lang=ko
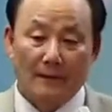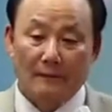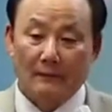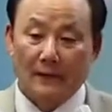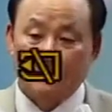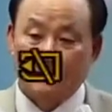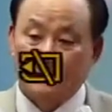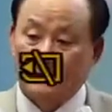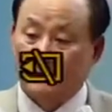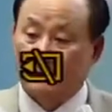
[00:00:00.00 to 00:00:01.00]
막
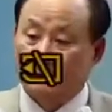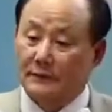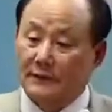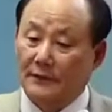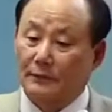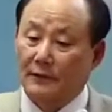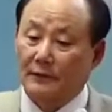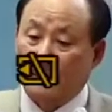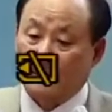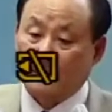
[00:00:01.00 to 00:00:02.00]
집,
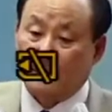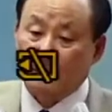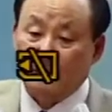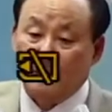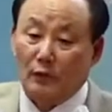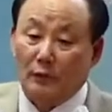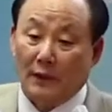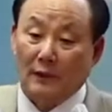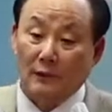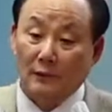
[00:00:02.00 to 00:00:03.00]
들이막 잠수되고 막
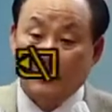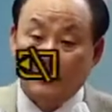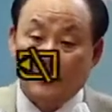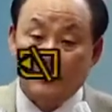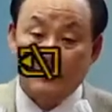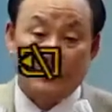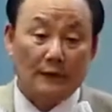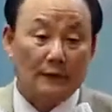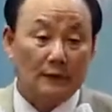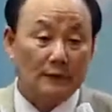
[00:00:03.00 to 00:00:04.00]
이럴 때 있잖아요.
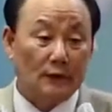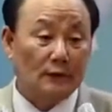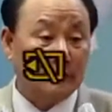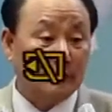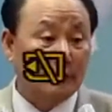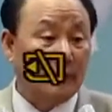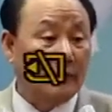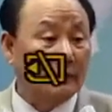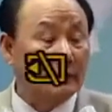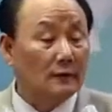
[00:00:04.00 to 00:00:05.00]
저희 친구가
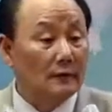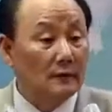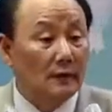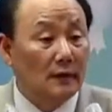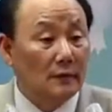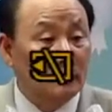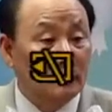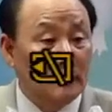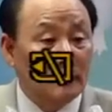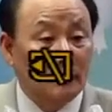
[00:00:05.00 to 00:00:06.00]
그
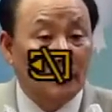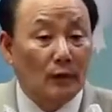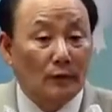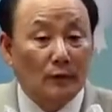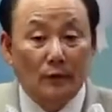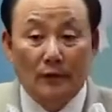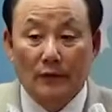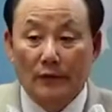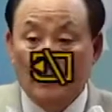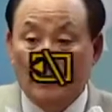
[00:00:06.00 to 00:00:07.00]
문산 교회라고
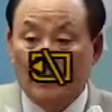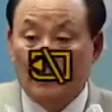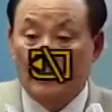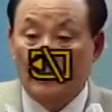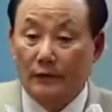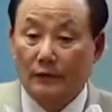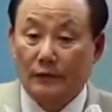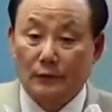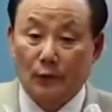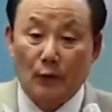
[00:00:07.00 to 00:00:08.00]
그
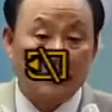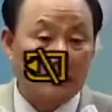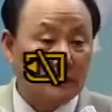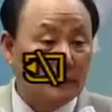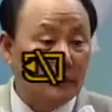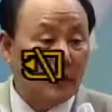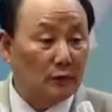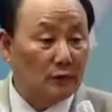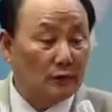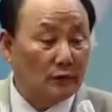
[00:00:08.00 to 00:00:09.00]
교회에서 심하고
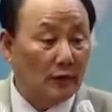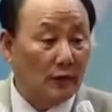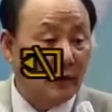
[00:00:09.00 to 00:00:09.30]
있었는데